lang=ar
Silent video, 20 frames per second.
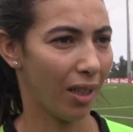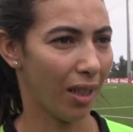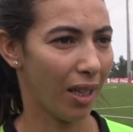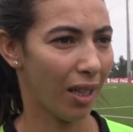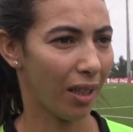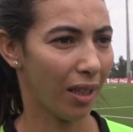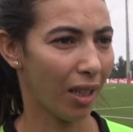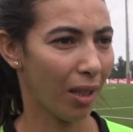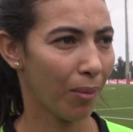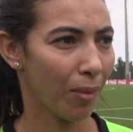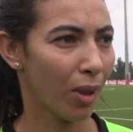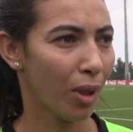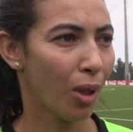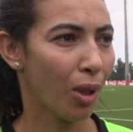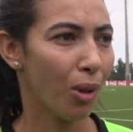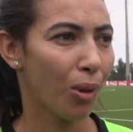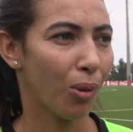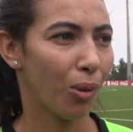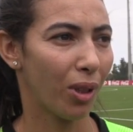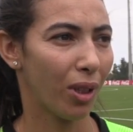الحكم
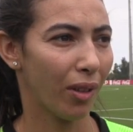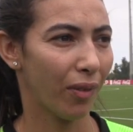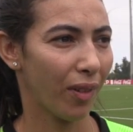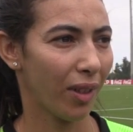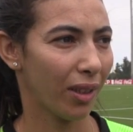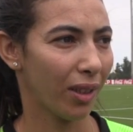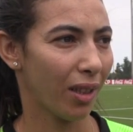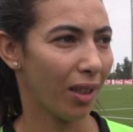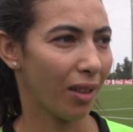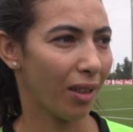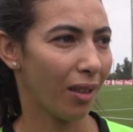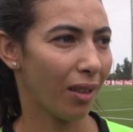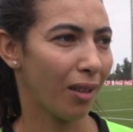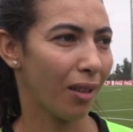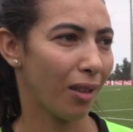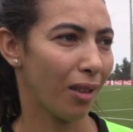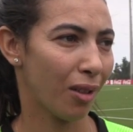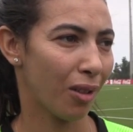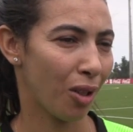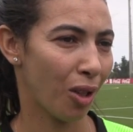وحنا في اطار ديال
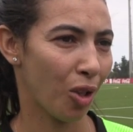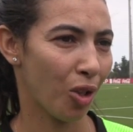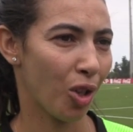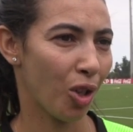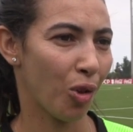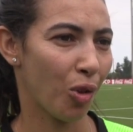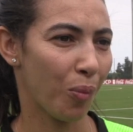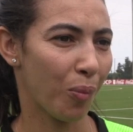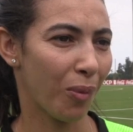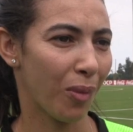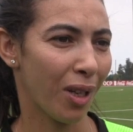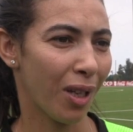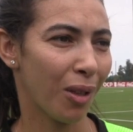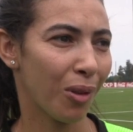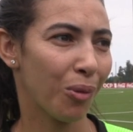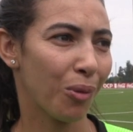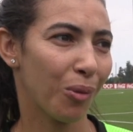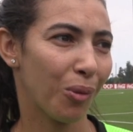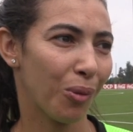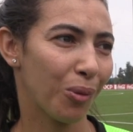التجاوب معاه
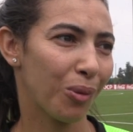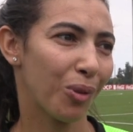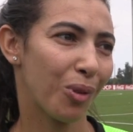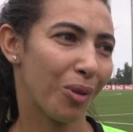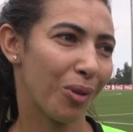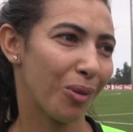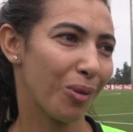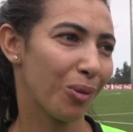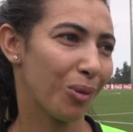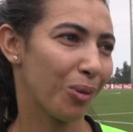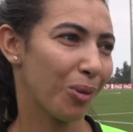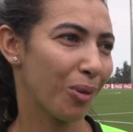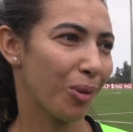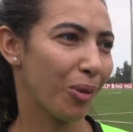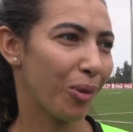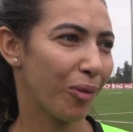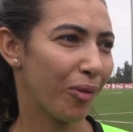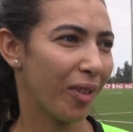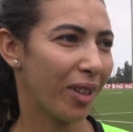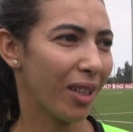
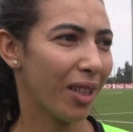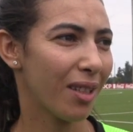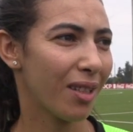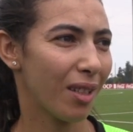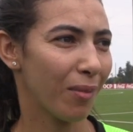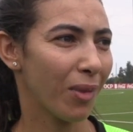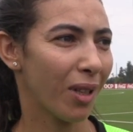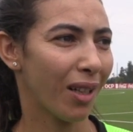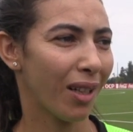وفعلا زعما